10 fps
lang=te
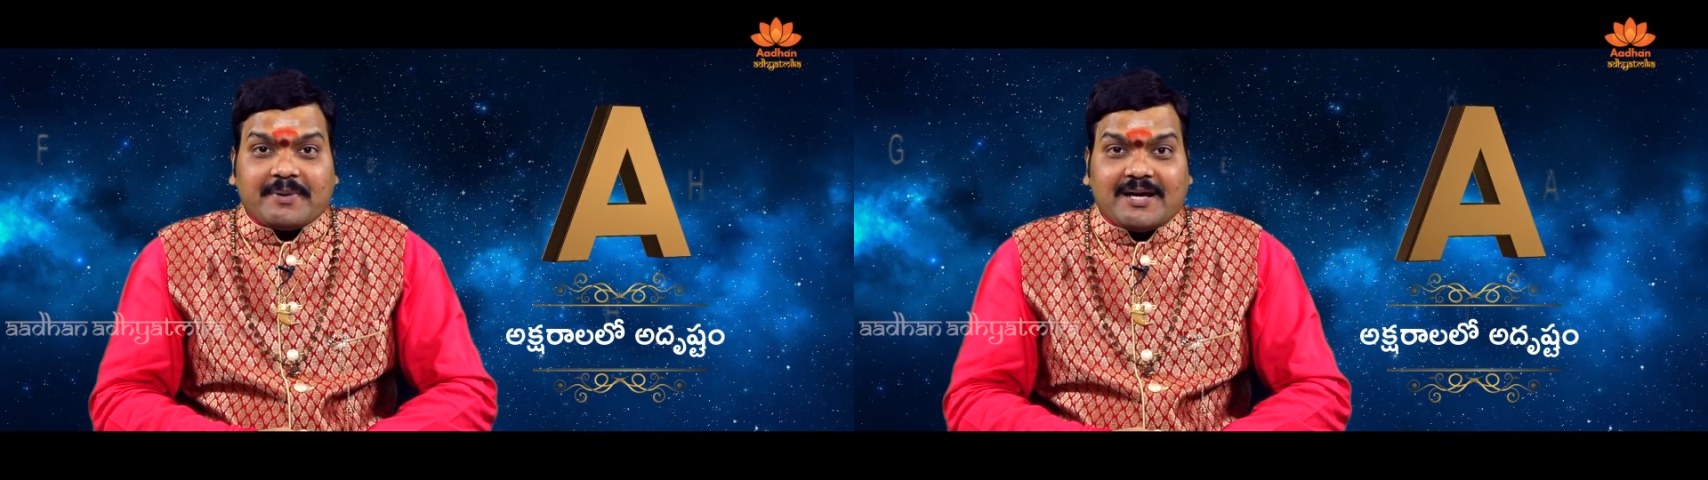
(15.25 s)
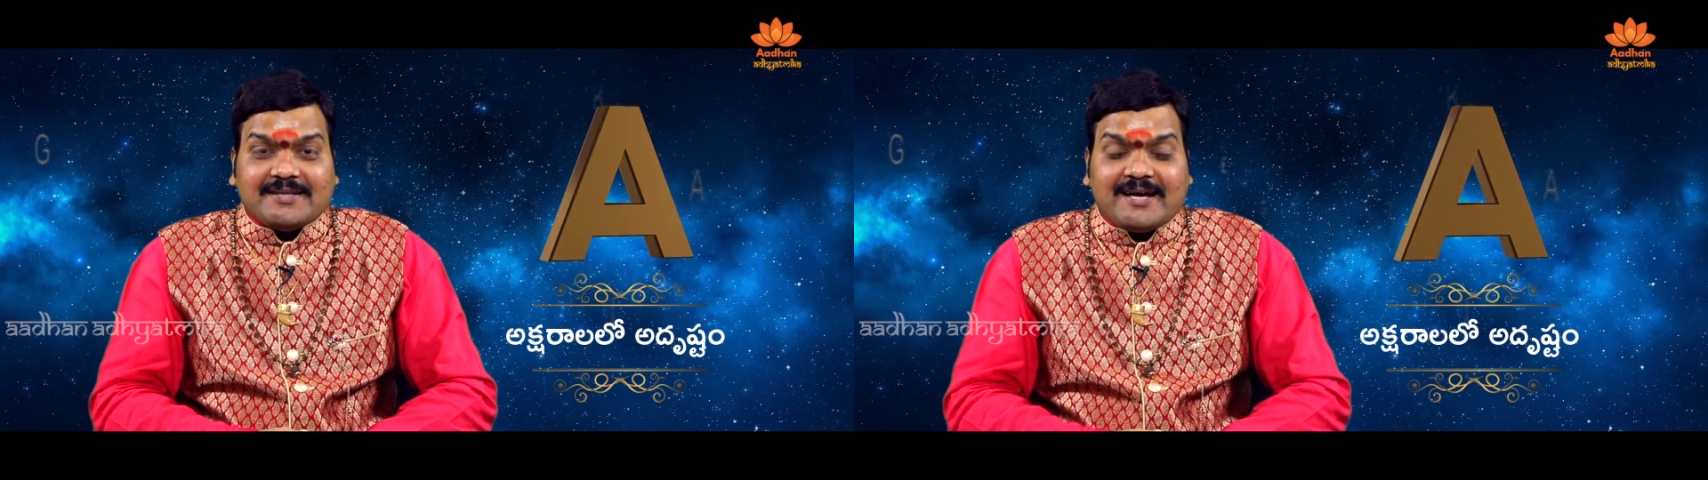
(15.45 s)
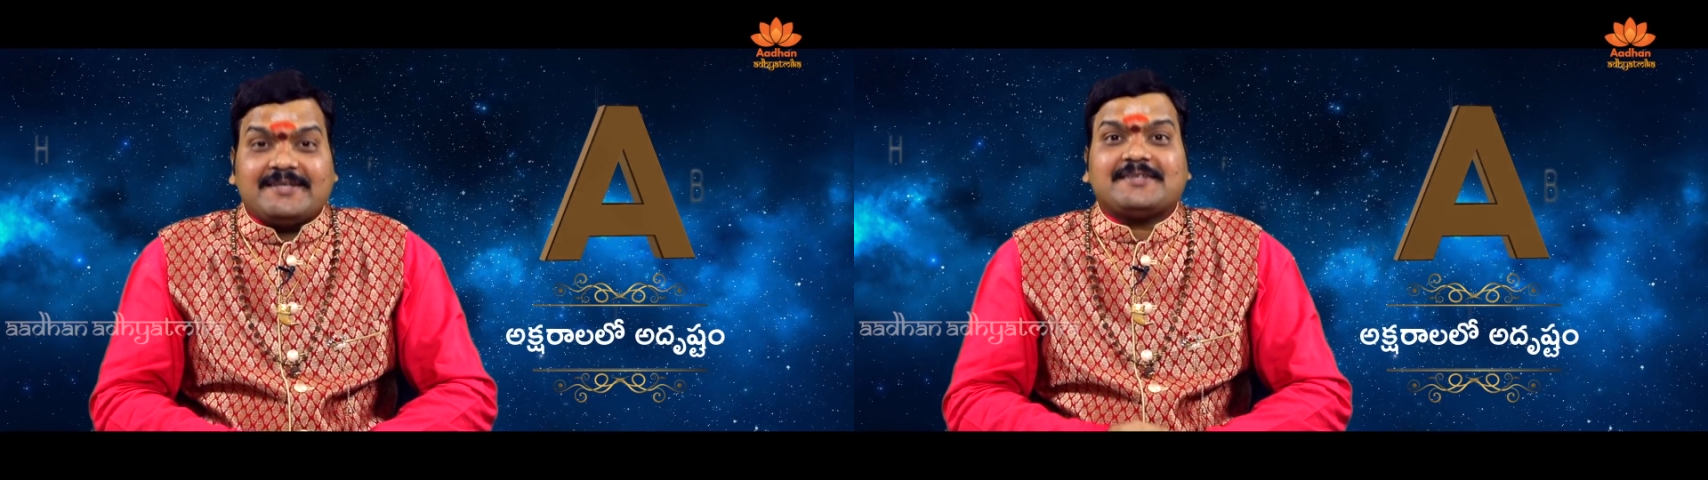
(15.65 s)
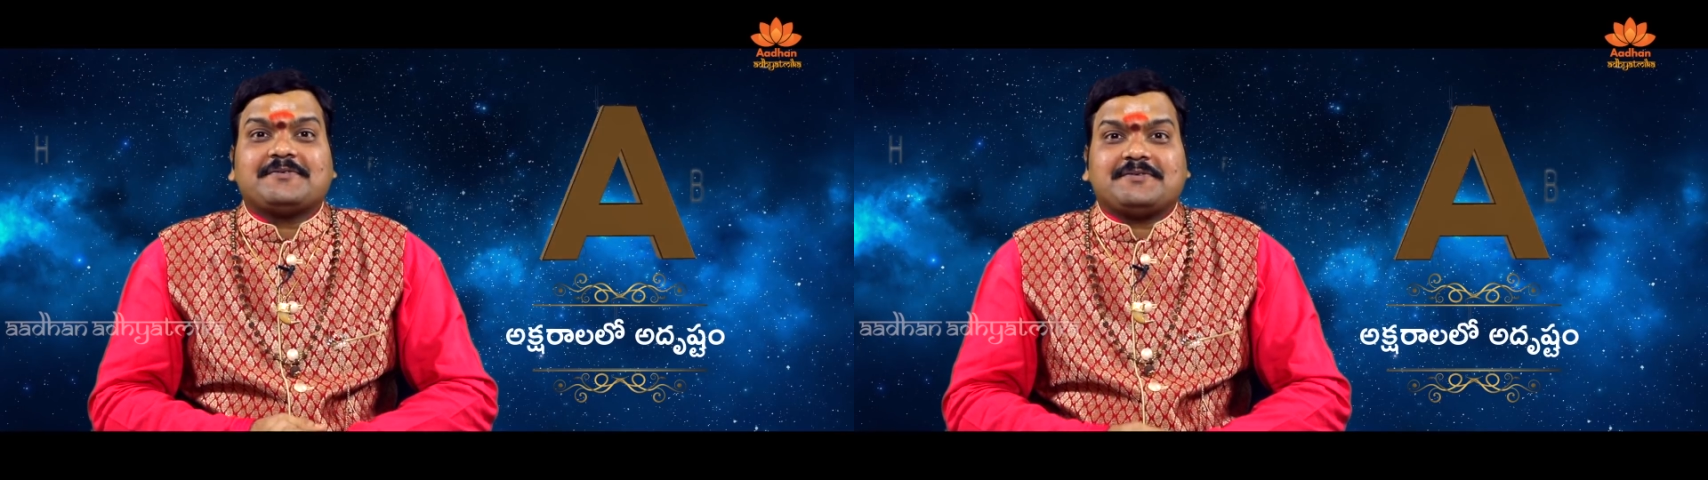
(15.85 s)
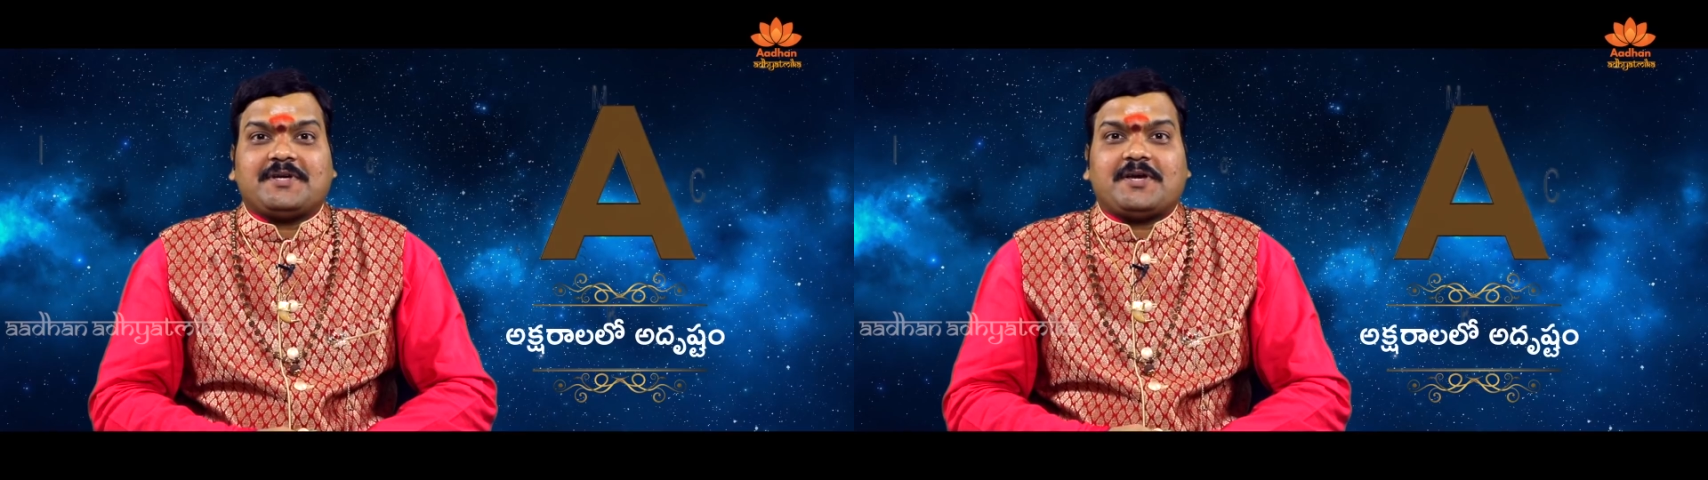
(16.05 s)
ప్రాధాన్యత
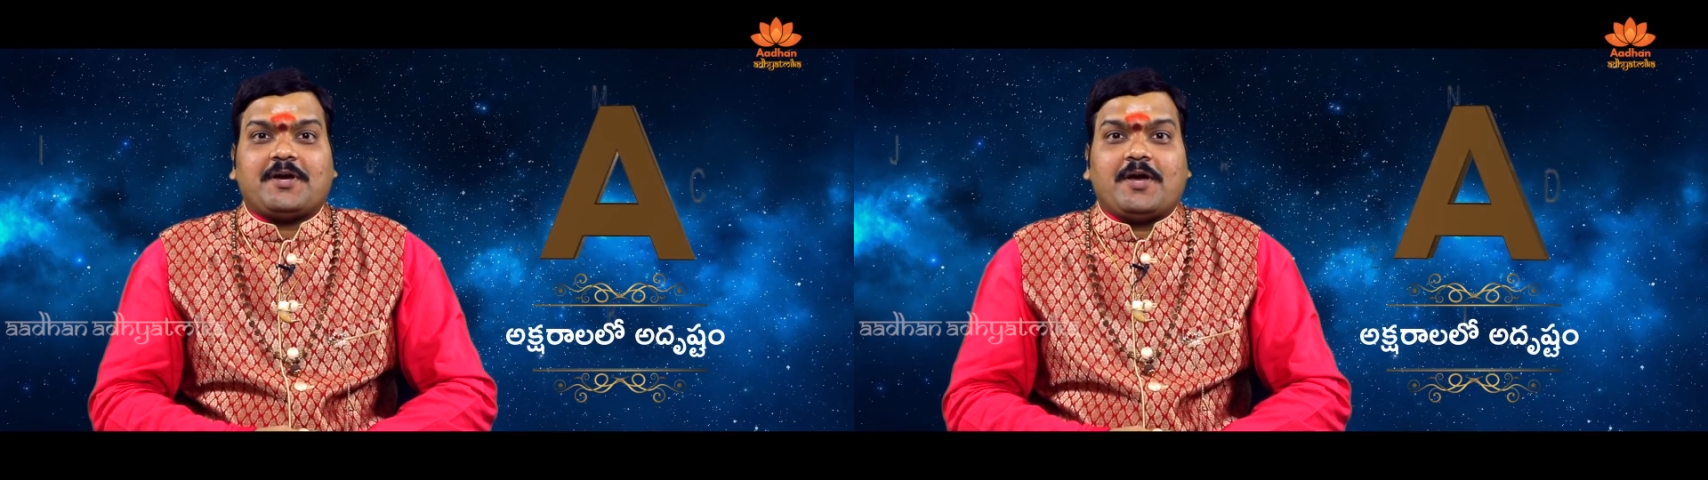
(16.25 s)
ఉంది